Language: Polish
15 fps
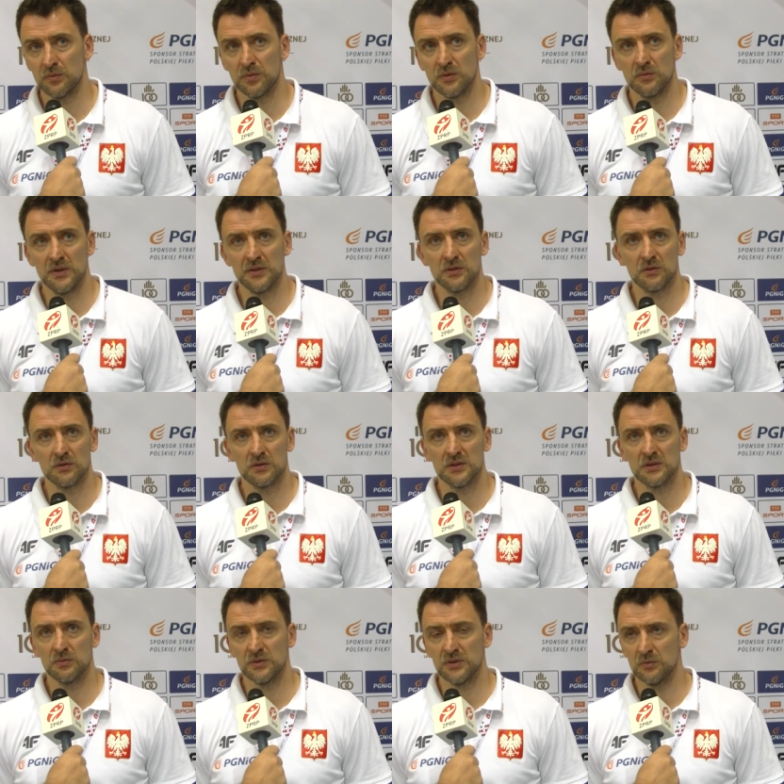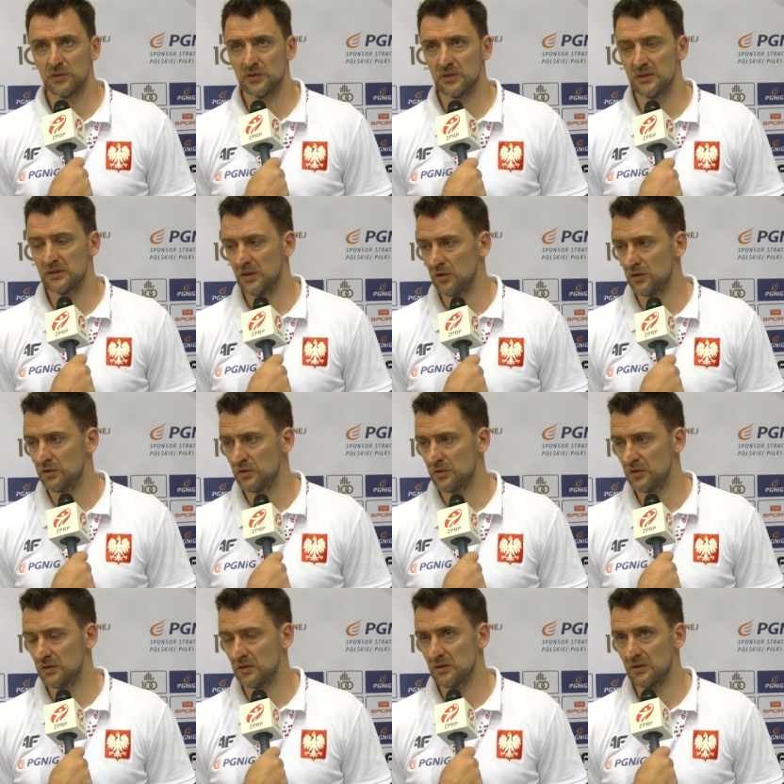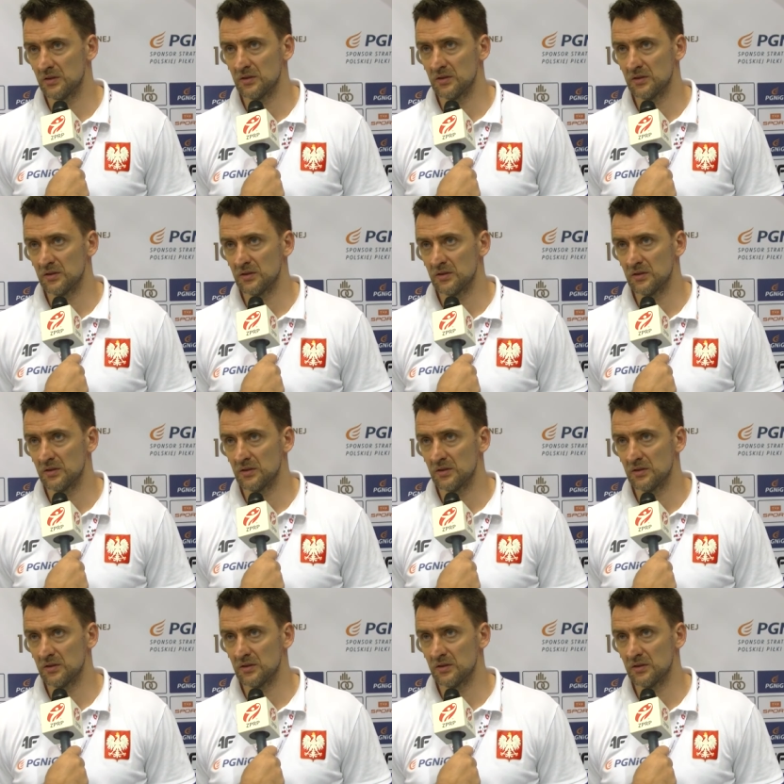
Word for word: po meczu trochę smutni, bo chcieli zakończyć ten,